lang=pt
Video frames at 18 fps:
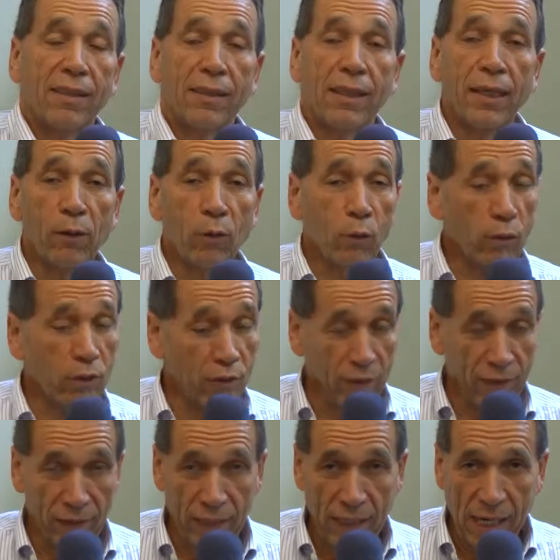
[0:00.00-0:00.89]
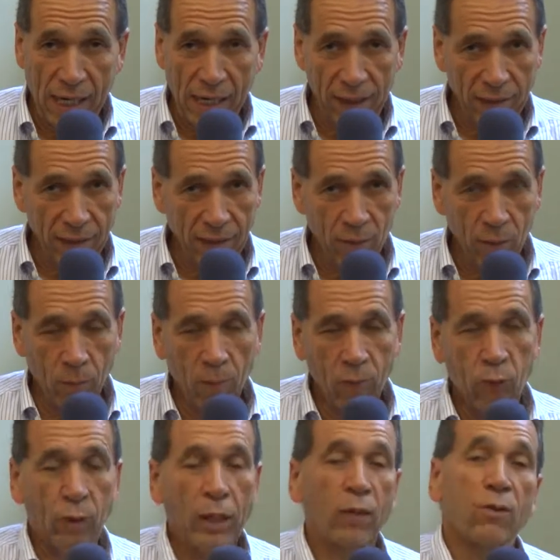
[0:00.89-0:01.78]
Dando continuidade,
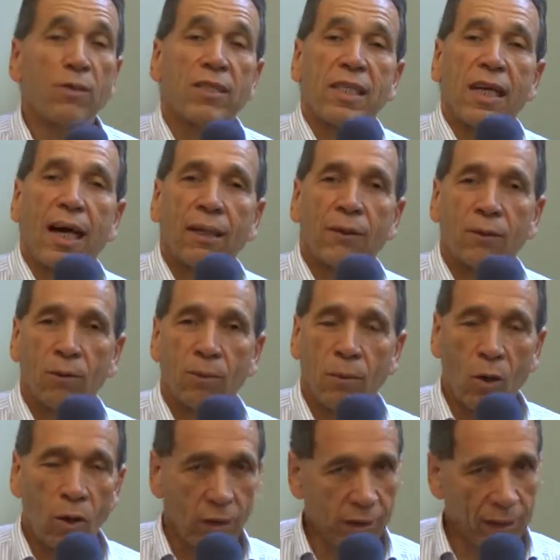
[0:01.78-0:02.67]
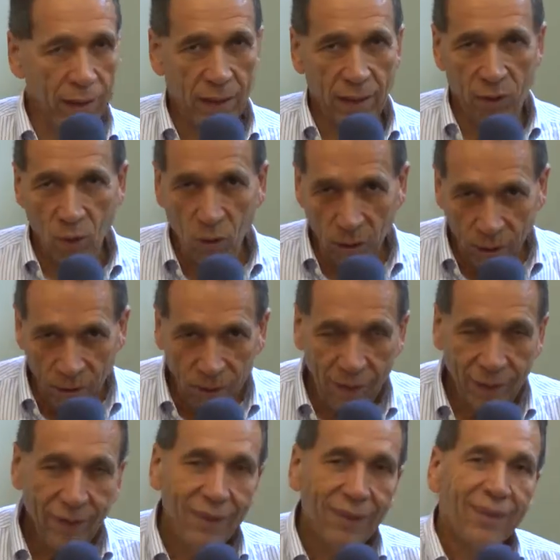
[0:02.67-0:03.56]
como foi anunciado no bloco
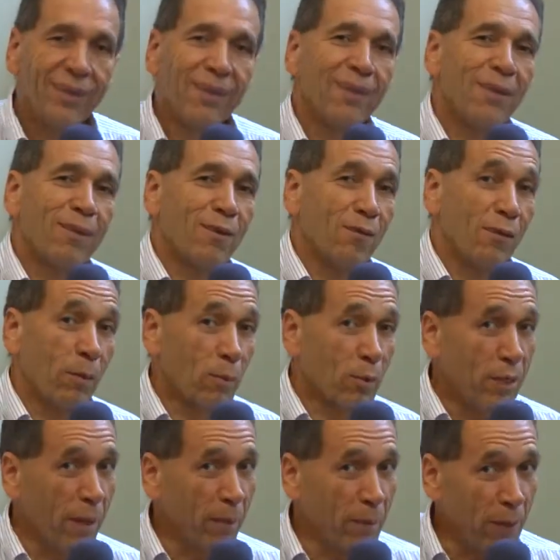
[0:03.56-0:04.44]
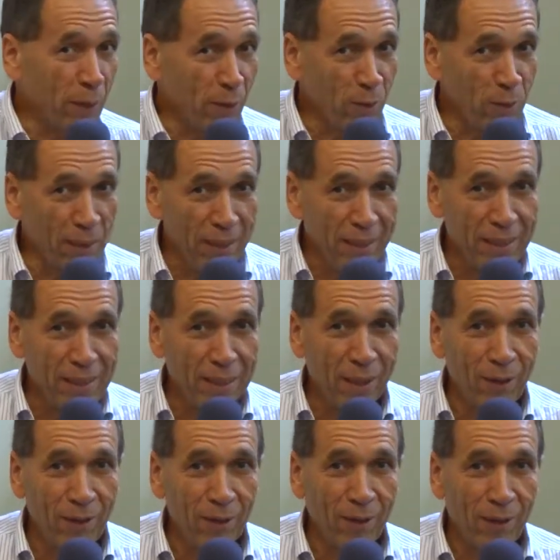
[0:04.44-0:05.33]
anterior, vamos saber como é que
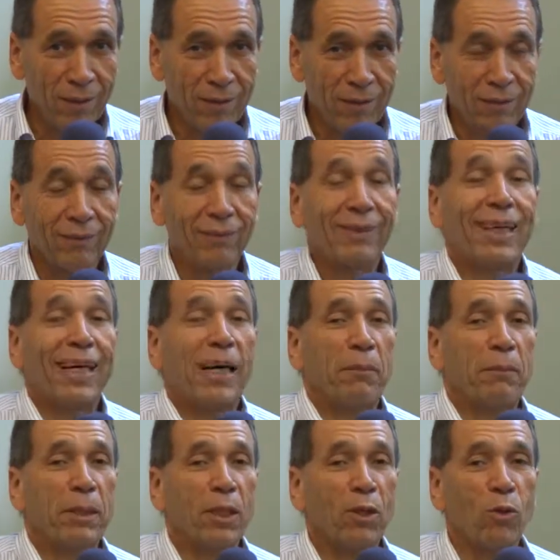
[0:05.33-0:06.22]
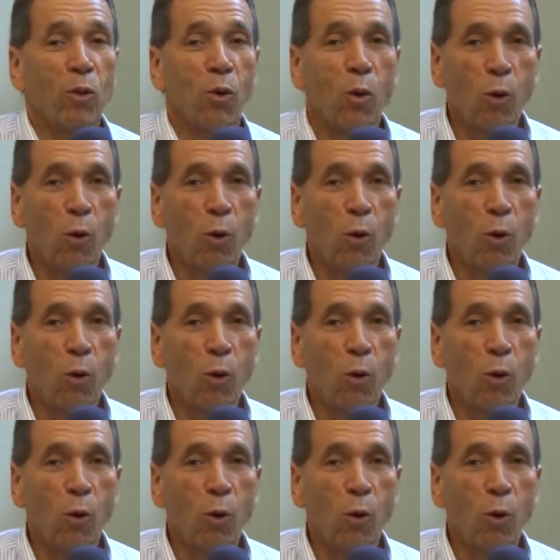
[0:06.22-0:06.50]
está o nosso amigo